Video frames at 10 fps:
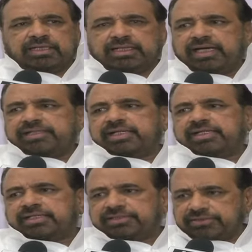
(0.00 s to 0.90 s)
लॉ एंड
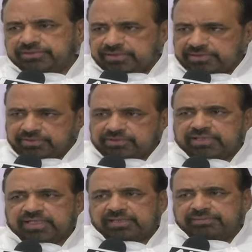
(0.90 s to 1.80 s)
ऑर्डर की स्थिति बहुत
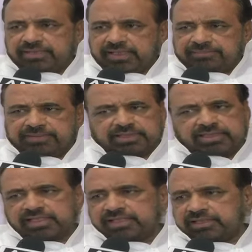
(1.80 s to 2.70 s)
ख़राब है आपने
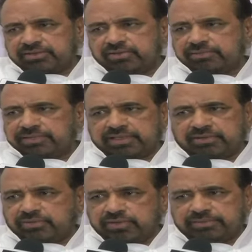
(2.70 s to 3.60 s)
देखा कि इंदौर में कल
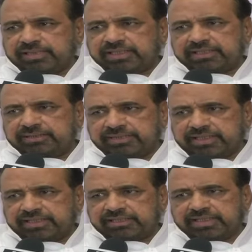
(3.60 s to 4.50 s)
गोली मार दी हमारे
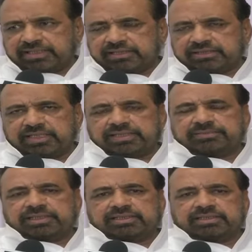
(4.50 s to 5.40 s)
नेता के लिए सारी
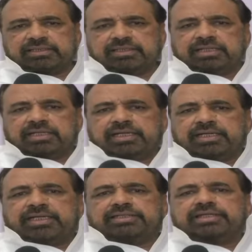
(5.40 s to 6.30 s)
बातें
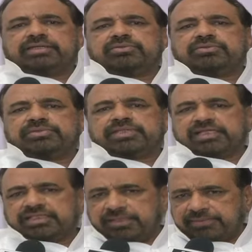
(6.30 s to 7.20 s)
ऐसे कुछ
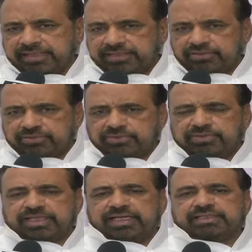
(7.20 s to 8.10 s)
शायद हमारे जो
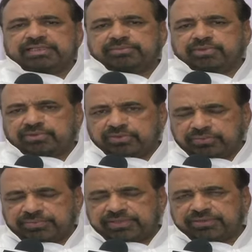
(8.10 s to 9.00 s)
योजनाएं थी बहुत
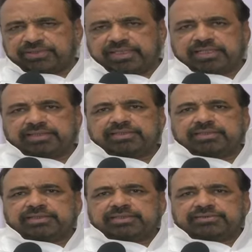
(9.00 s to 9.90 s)
लोकप्रिय योजनाएं
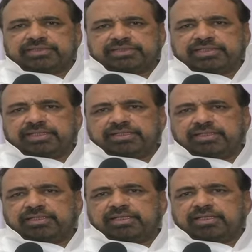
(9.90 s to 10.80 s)
जैसे
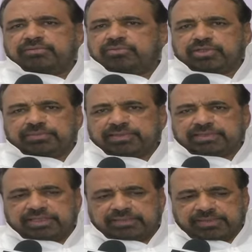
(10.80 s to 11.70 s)

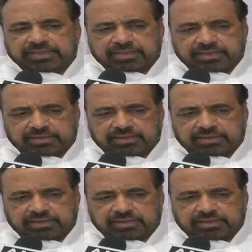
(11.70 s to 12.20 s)
मुख्यमंत्री हमारी